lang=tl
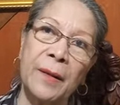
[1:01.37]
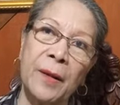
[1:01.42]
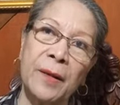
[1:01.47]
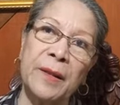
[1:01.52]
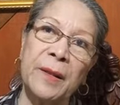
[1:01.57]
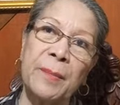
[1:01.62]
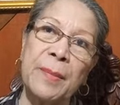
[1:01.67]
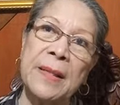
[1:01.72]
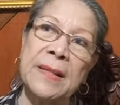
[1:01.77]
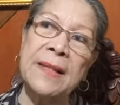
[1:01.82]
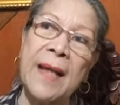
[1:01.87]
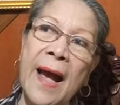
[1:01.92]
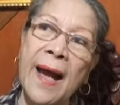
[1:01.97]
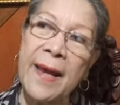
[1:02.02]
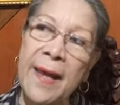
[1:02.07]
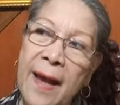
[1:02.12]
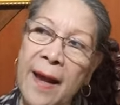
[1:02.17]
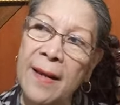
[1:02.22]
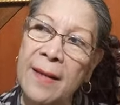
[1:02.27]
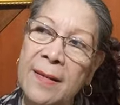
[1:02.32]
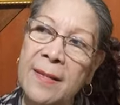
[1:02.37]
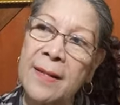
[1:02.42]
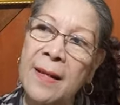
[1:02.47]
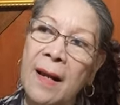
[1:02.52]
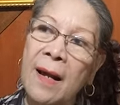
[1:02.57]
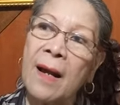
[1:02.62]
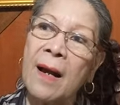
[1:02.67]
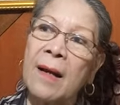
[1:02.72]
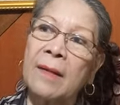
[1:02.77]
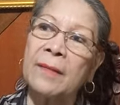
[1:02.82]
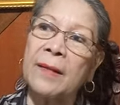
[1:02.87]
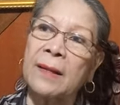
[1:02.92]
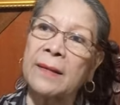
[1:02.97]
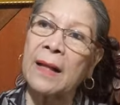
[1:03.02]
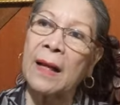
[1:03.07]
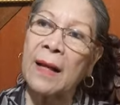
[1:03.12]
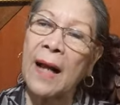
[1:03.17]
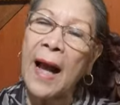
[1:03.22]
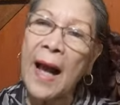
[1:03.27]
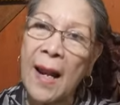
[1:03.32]
no, the Bisayans, the
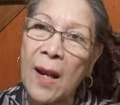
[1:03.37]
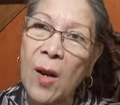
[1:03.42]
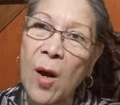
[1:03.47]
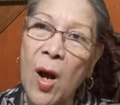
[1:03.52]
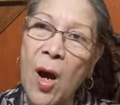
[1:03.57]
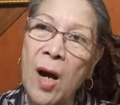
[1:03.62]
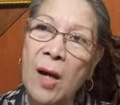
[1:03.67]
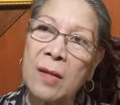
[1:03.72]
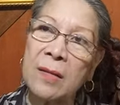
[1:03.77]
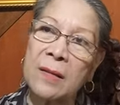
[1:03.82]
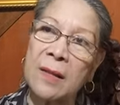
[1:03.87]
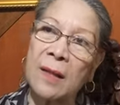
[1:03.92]
Tagalog,